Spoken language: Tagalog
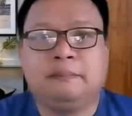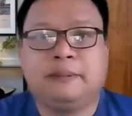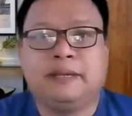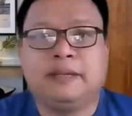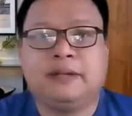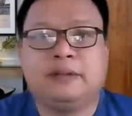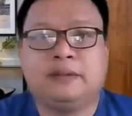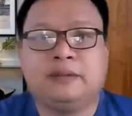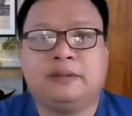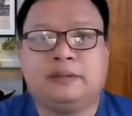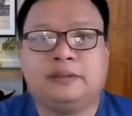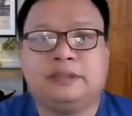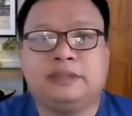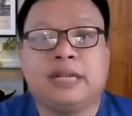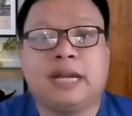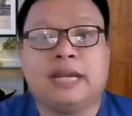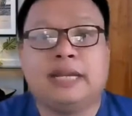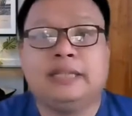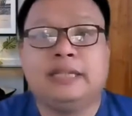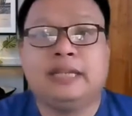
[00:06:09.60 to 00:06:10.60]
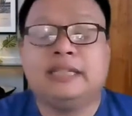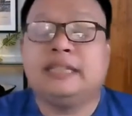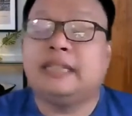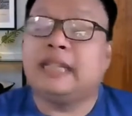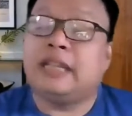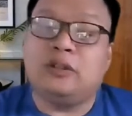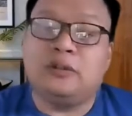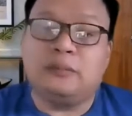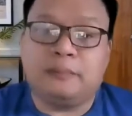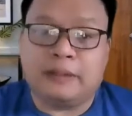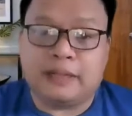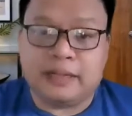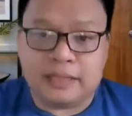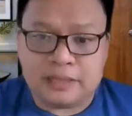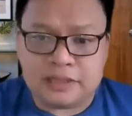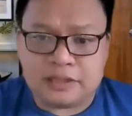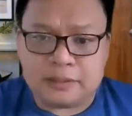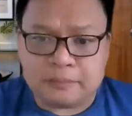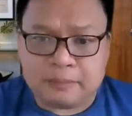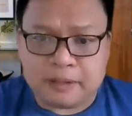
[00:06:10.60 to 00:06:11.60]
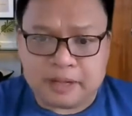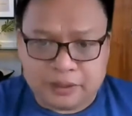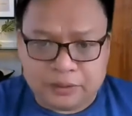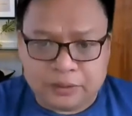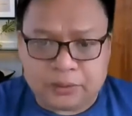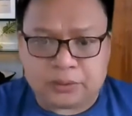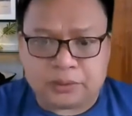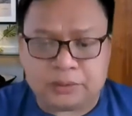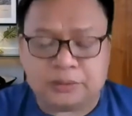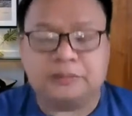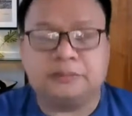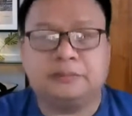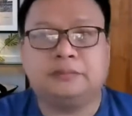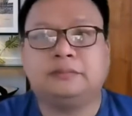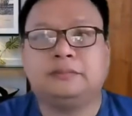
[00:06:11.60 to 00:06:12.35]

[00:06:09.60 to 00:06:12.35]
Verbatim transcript: Pero siya ay nagtanong pa rin sa Panginoon.